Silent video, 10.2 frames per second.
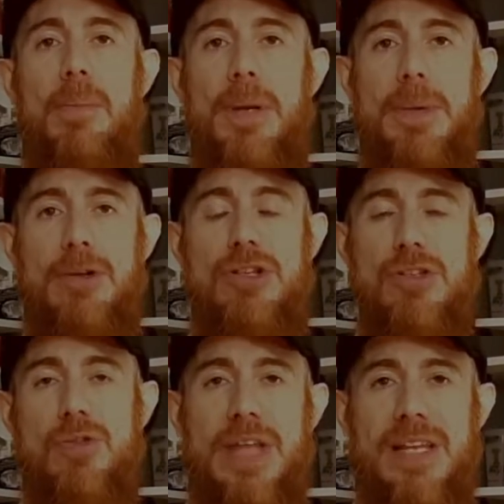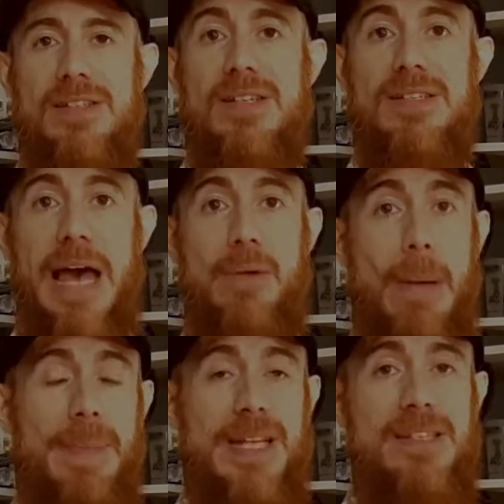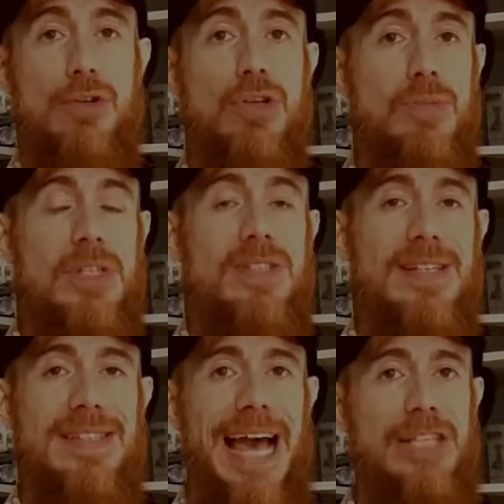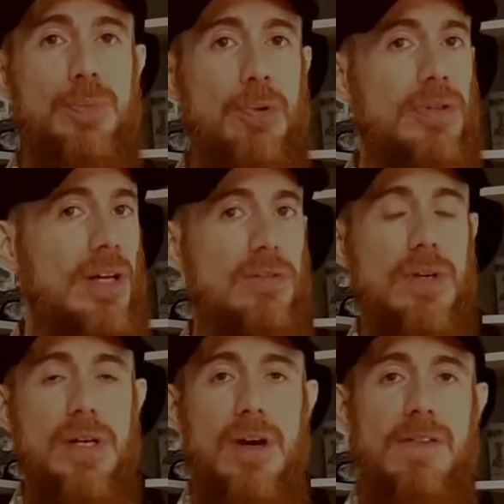O primeiro disco deles saiu apenas em 2017, portanto,